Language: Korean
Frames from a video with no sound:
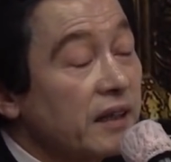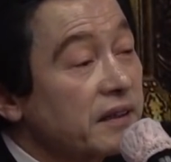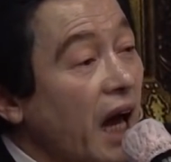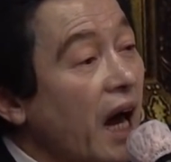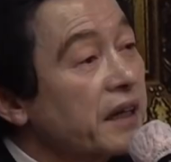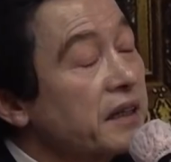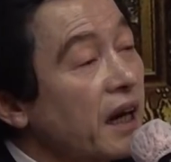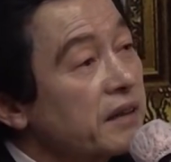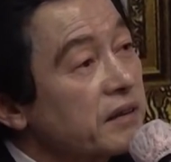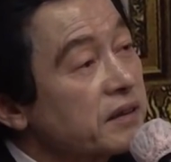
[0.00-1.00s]

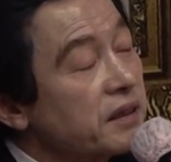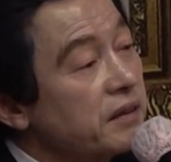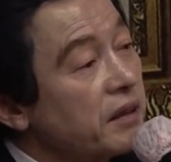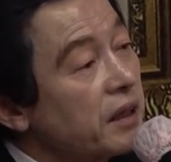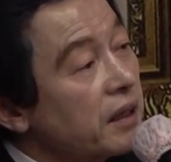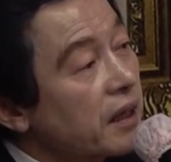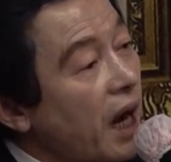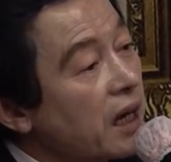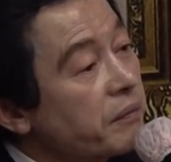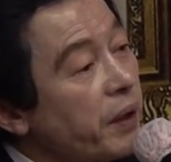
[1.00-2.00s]
낙이라는 것은
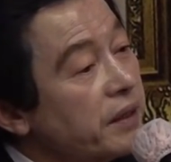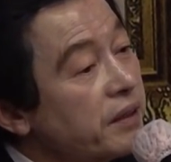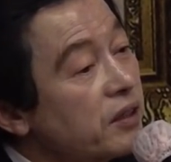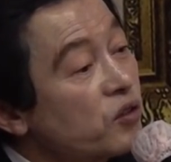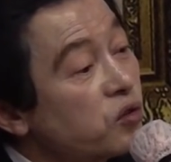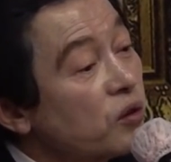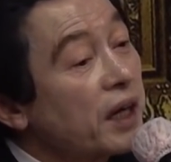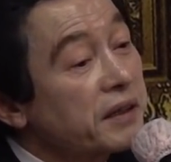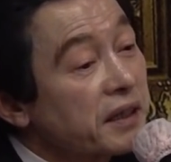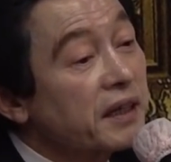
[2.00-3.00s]
깡패들이
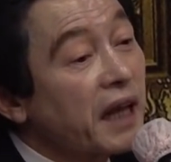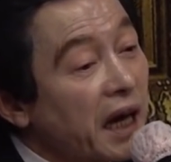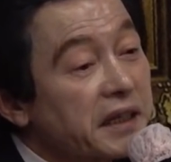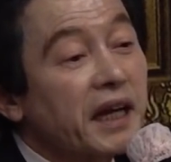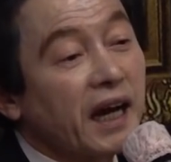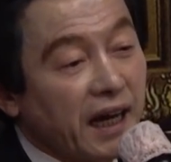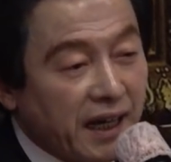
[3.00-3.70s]
추구하는 게 낙이야.